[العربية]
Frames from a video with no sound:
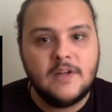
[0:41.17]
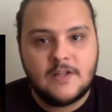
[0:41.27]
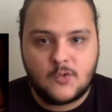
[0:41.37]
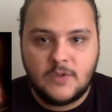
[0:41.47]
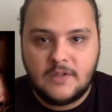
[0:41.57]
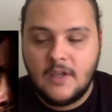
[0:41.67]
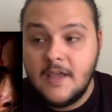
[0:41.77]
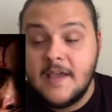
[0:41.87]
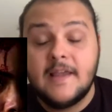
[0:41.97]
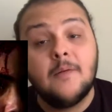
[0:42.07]
الاسود
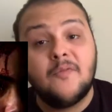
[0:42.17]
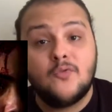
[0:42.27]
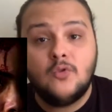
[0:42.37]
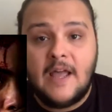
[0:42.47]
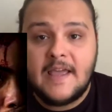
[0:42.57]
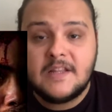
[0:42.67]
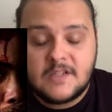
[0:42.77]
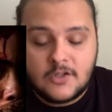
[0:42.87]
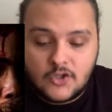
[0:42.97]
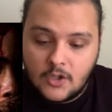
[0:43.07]
اللي المفروض
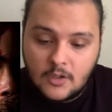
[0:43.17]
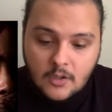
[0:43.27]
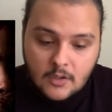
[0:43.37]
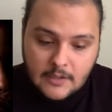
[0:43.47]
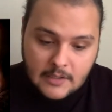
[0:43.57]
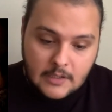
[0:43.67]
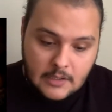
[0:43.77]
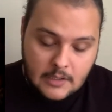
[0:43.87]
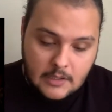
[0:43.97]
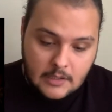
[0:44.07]
هينزل ان شاء الله
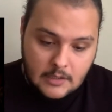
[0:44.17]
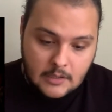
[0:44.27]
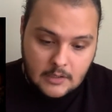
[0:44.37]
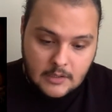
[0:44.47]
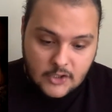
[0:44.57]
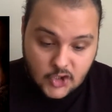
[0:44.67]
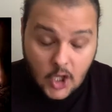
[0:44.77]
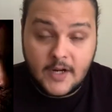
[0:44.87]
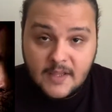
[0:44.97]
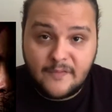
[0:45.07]

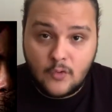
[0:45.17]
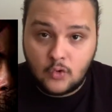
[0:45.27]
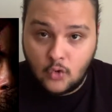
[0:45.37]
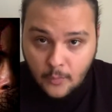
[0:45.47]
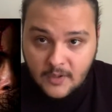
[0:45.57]
الشهر ده في اكتوبر